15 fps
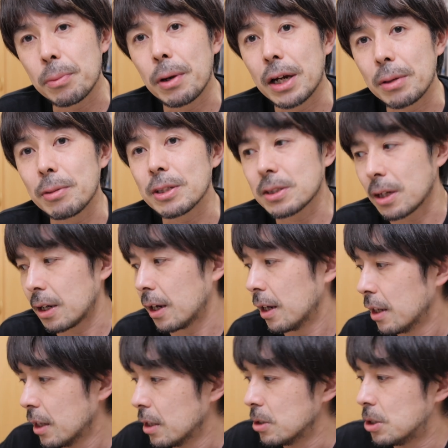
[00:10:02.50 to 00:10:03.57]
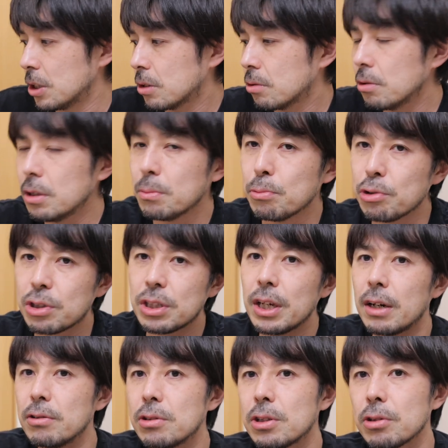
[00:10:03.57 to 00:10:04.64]
でもありますから、じっくり向
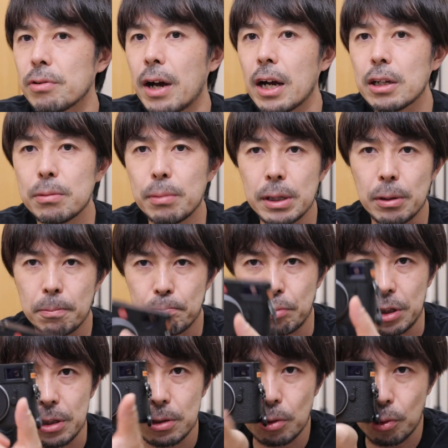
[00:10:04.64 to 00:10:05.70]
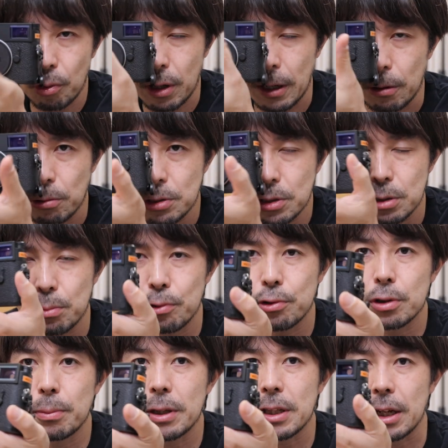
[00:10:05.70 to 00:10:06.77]
き合うっていうのはあくまでもピントとか露出も
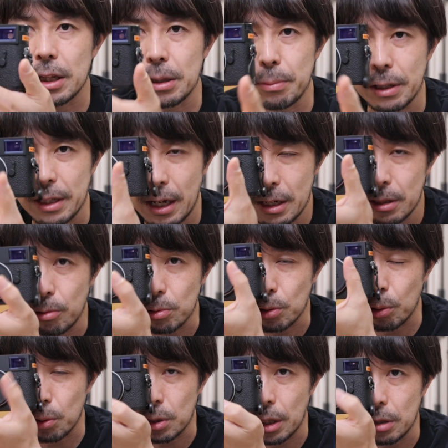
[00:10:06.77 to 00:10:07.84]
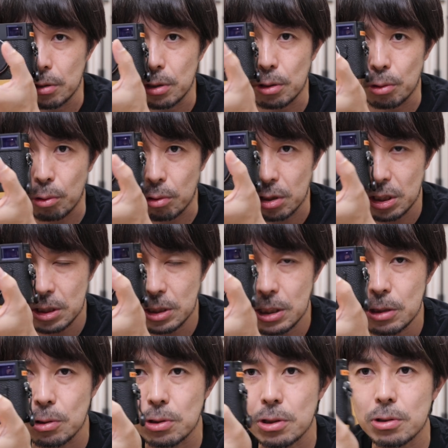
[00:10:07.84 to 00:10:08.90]
含めたり今何を撮っているっていうところをきっ
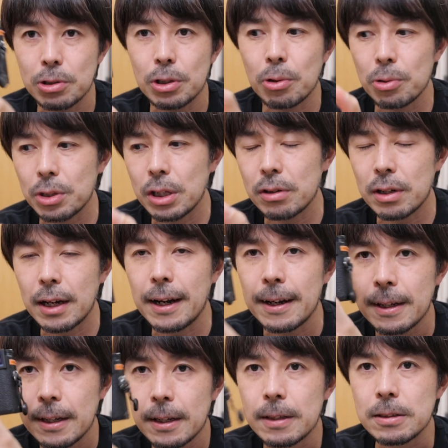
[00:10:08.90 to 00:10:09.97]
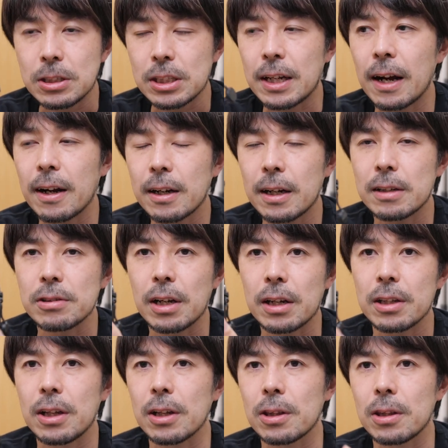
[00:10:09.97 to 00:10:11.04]
ちりと作り込んでるから時間がかかるだ
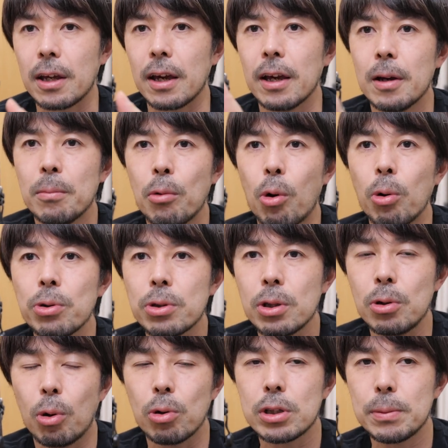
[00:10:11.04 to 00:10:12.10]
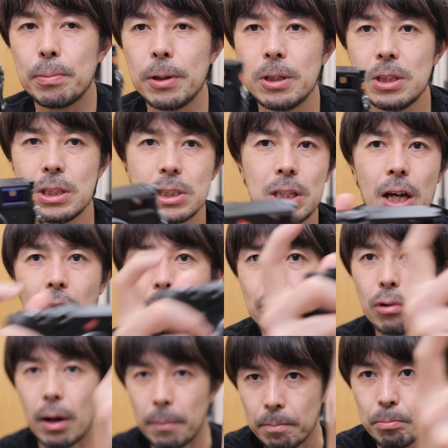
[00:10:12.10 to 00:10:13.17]
けであって、もう本当に置きピンにしてあ
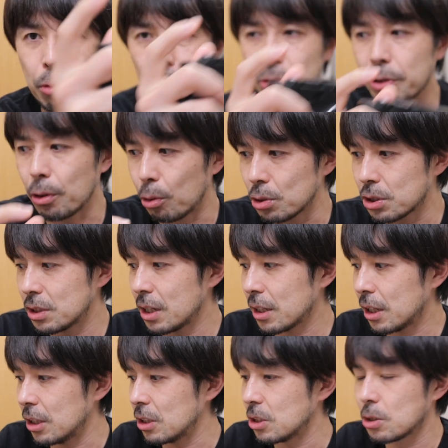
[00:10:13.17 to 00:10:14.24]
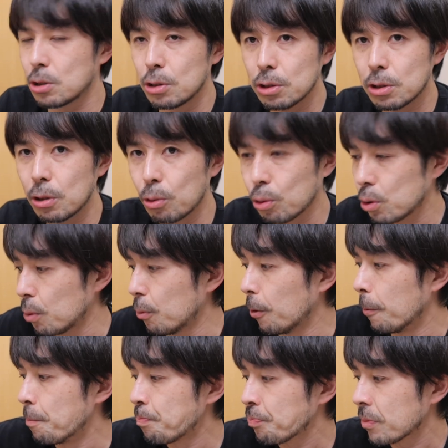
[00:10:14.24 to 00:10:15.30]
とはポンって押すだけにするっていうことも、